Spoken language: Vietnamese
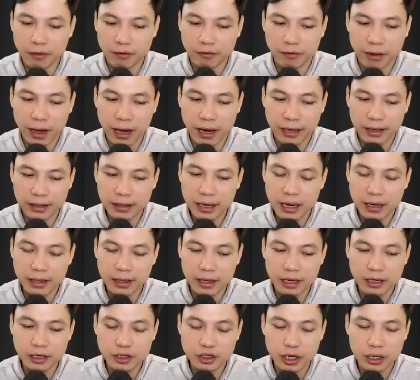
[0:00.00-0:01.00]
Mọi người
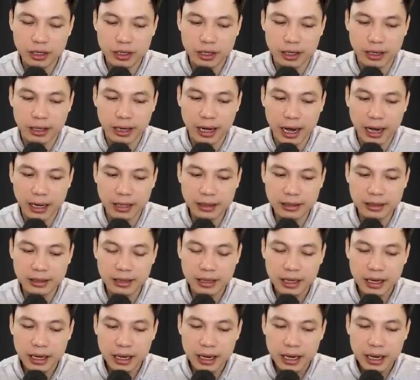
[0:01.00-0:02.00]
hãy cùng nhau đưa pháp
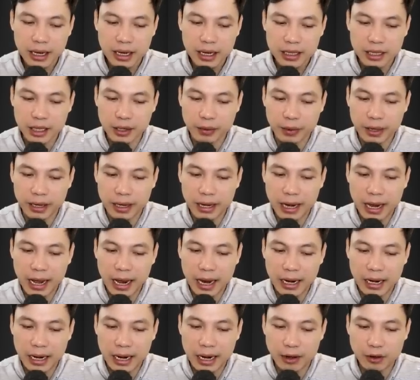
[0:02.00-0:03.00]
sư đến đình làng Gia
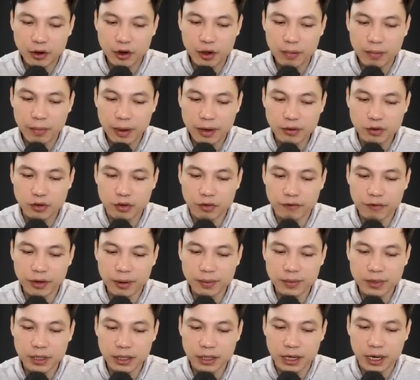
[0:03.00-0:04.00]
Thụy, việc này
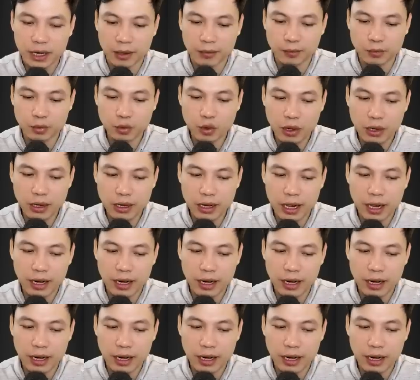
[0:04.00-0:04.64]
không thể chậm trễ.